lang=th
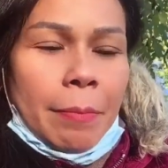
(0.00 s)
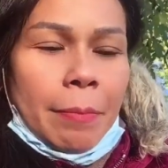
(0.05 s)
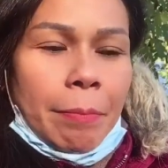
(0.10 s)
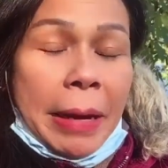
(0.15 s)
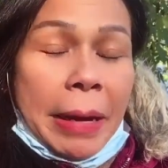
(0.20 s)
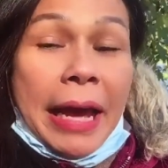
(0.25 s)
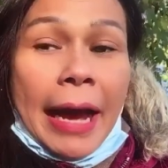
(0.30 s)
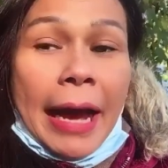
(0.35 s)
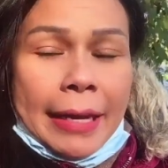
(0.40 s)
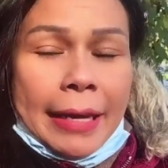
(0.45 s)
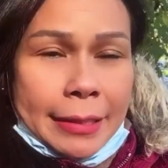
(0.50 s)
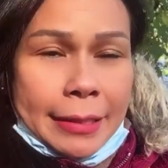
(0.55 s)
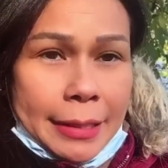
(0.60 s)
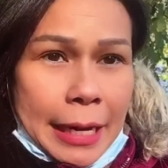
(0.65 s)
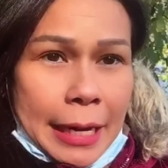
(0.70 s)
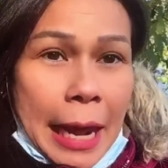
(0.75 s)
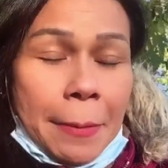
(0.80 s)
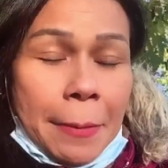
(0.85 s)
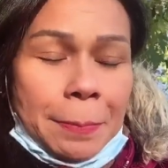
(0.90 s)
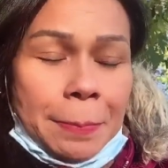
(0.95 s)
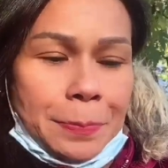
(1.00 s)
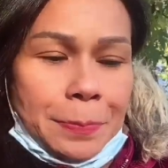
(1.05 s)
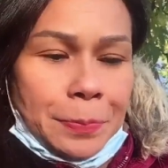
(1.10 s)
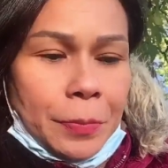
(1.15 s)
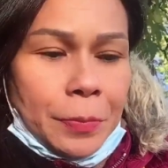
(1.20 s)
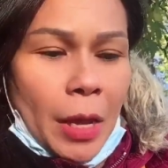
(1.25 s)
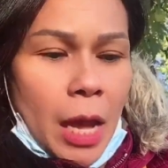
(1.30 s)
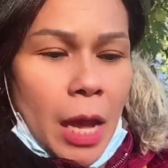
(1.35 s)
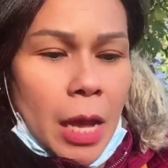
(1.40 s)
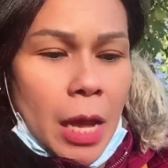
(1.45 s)
ไปหาเธอนะ
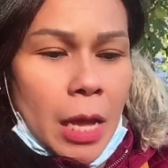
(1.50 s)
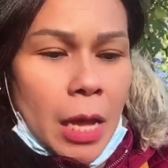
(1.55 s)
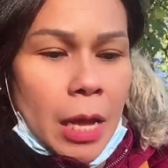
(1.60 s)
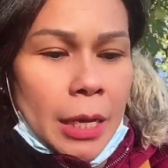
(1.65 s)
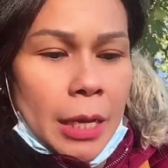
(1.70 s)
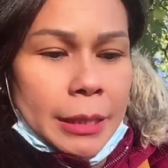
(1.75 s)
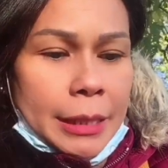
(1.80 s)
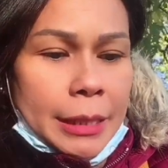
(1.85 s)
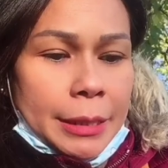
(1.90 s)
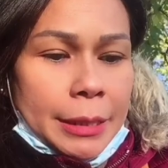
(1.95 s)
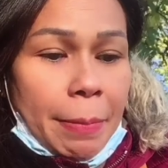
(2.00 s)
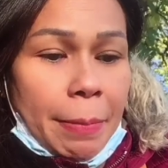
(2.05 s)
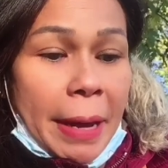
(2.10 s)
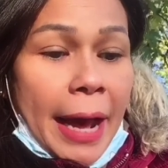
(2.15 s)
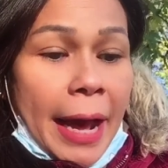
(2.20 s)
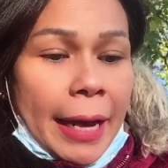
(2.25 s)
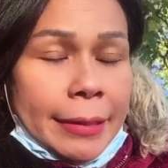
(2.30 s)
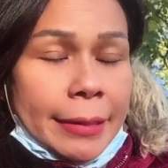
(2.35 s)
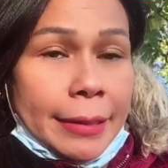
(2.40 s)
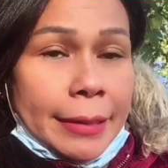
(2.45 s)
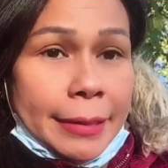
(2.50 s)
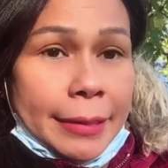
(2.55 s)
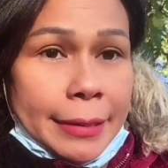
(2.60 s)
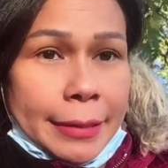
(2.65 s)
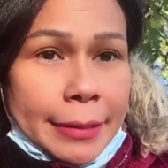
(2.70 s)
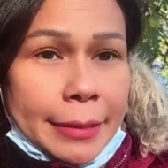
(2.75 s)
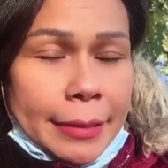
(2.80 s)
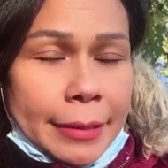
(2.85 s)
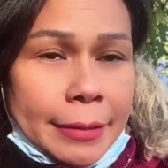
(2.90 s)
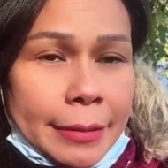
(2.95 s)
ฉันจะไปหาเธอ
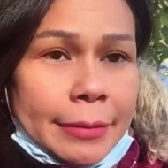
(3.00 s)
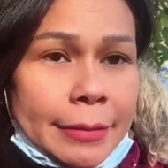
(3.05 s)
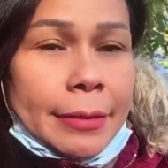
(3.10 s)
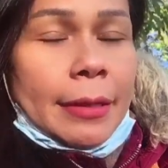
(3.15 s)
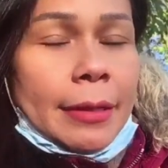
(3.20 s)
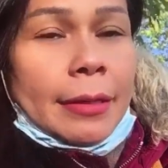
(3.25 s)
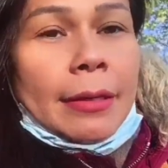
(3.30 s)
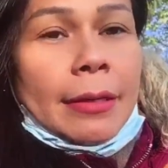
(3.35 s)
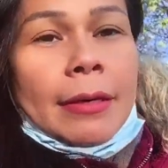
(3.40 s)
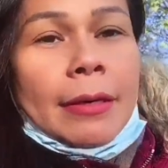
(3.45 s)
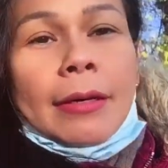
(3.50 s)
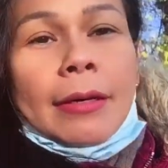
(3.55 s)
เออ